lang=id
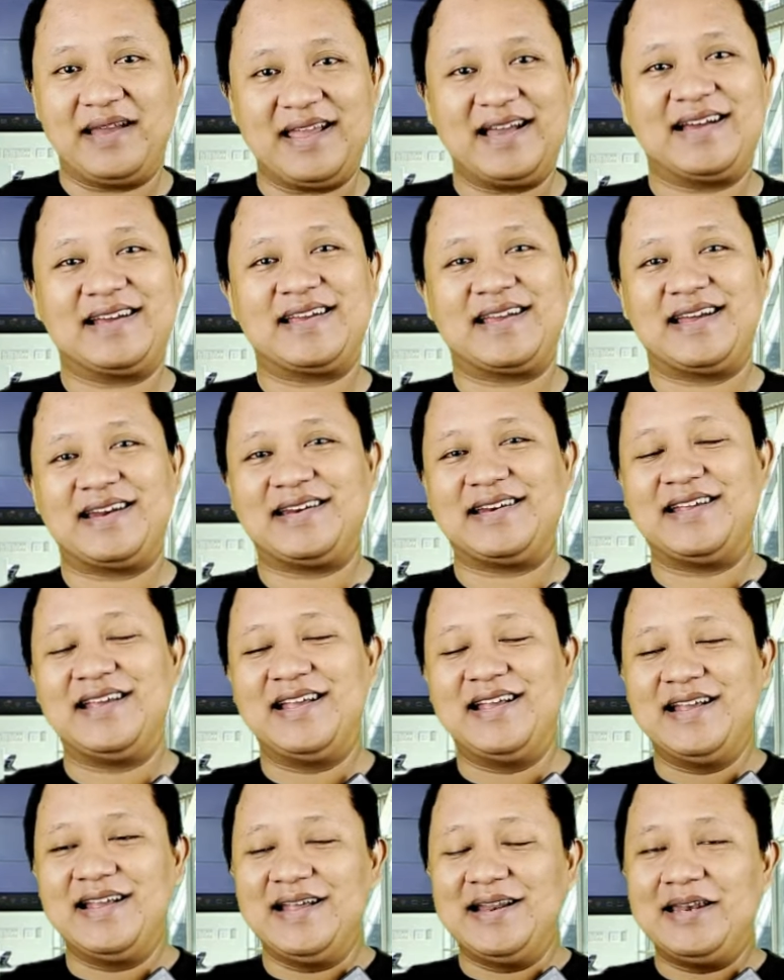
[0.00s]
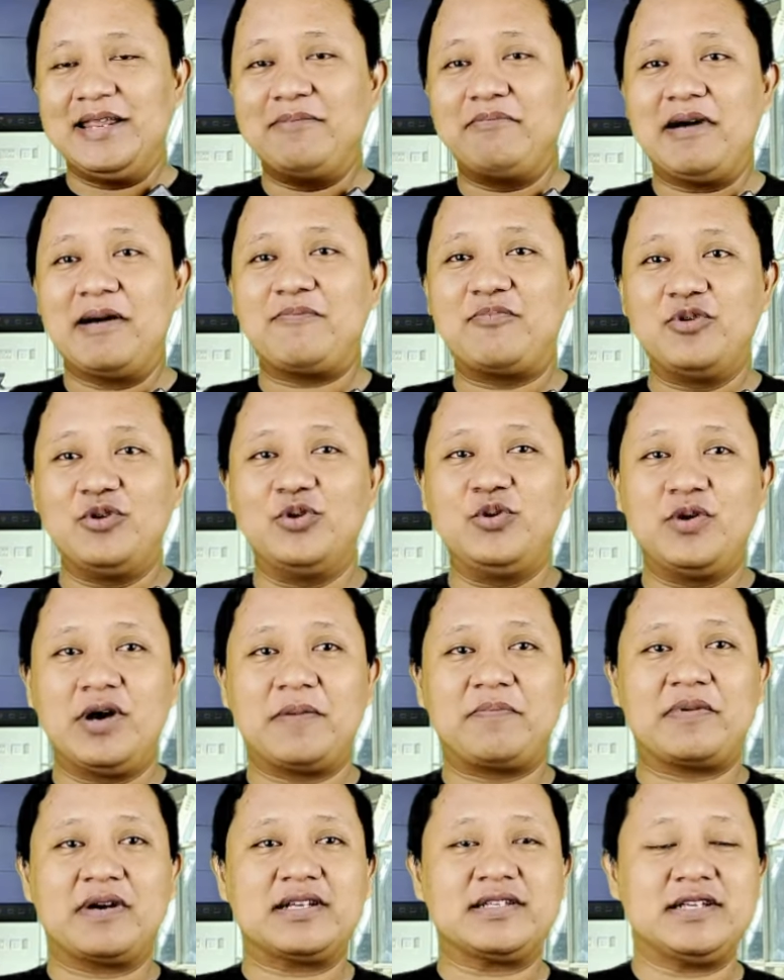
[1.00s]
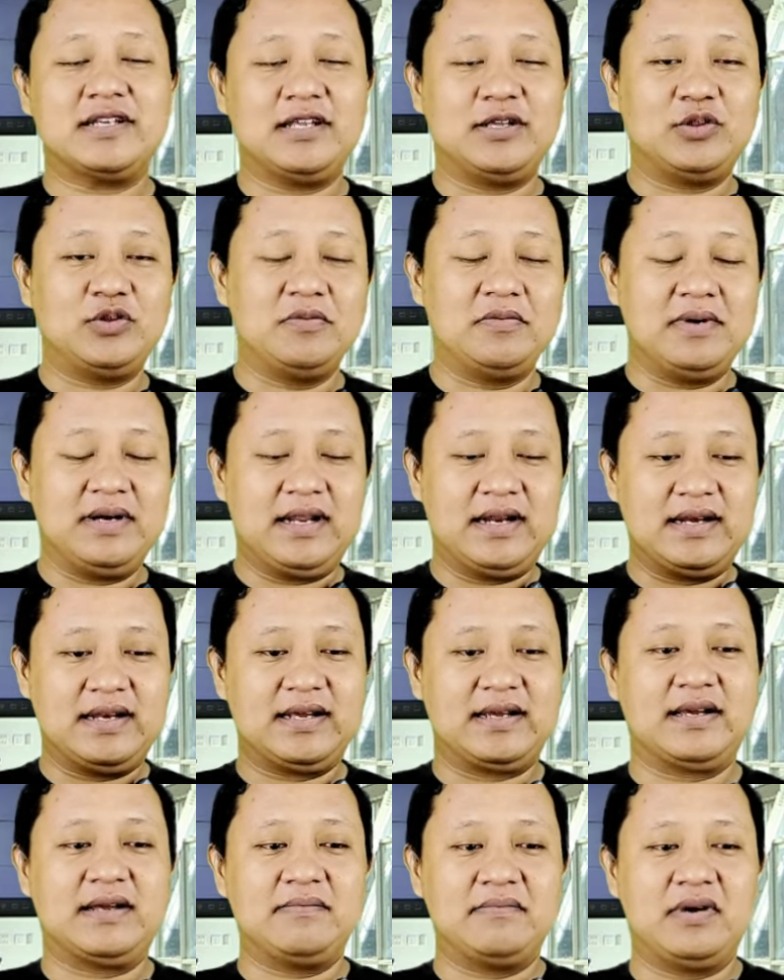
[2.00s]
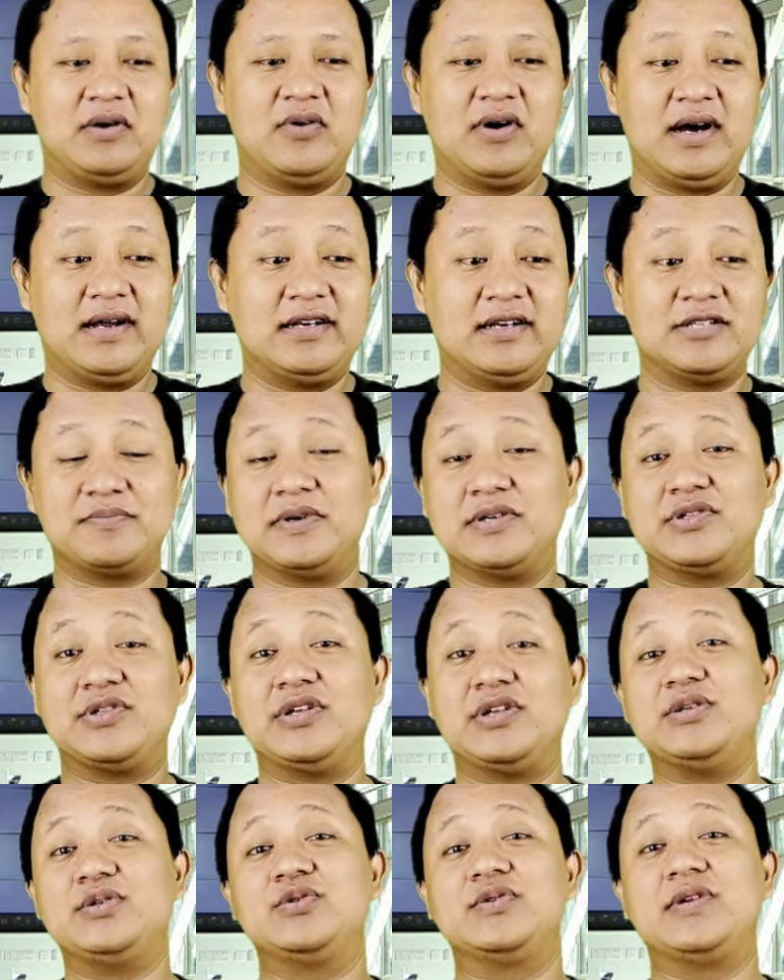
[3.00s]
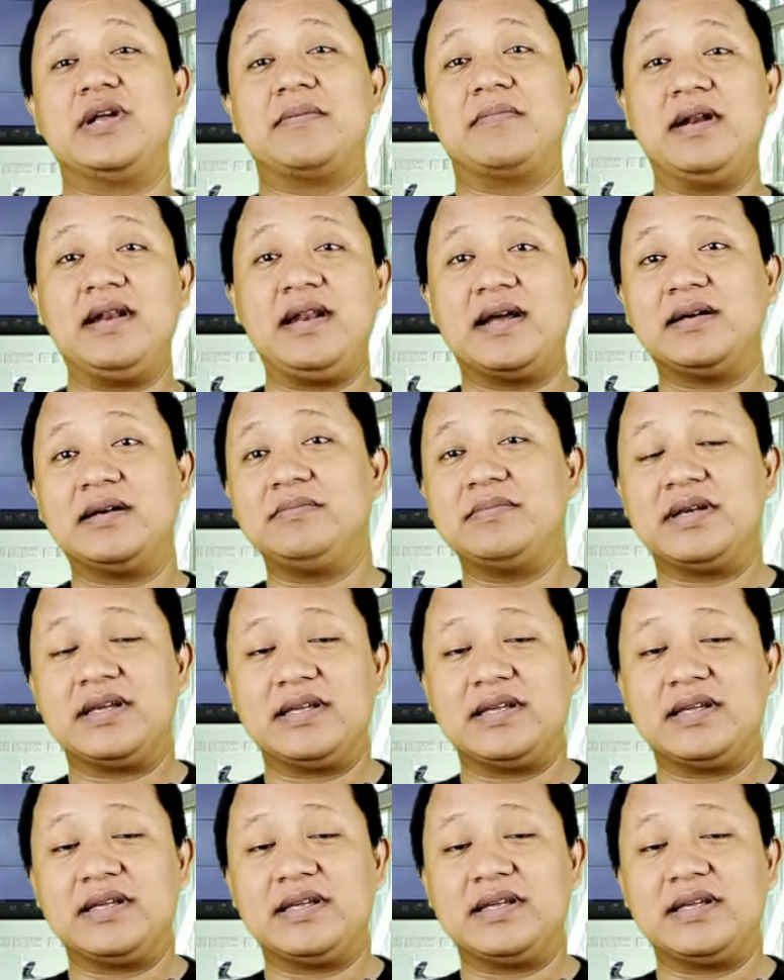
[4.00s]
Bayangkan, 52 persen itu menandakan bahwa Anies Baswedan sudah menang